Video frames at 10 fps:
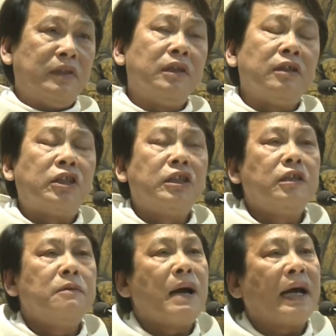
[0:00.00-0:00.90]
như đức trinh
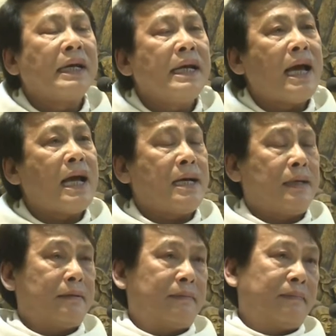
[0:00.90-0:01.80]
nữ maria
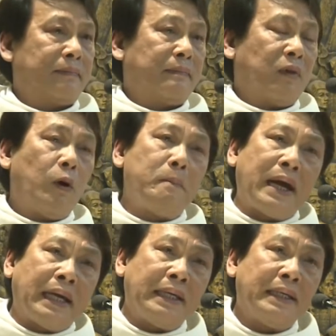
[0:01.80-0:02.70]
hôm
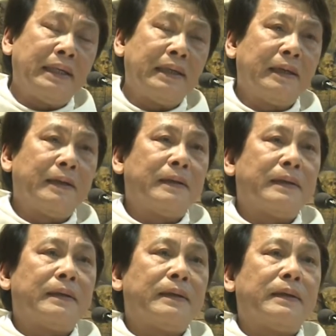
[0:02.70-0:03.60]
nay
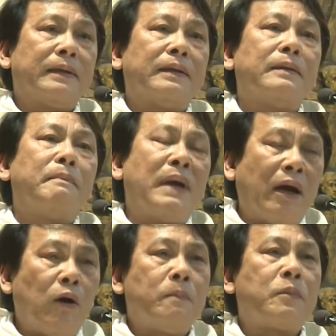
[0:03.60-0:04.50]
mẹ
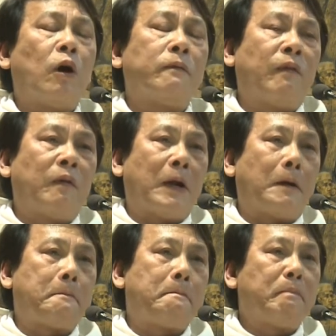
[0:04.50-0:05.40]
ôm con vào
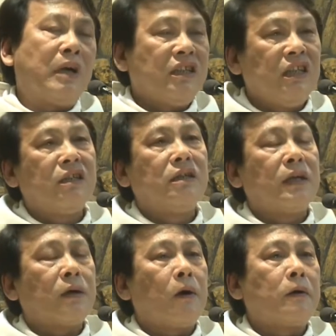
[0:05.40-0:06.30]
lòng mẹ nhìn
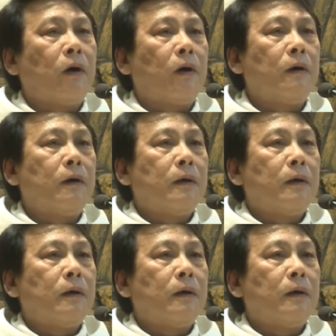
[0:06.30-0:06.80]
người con đó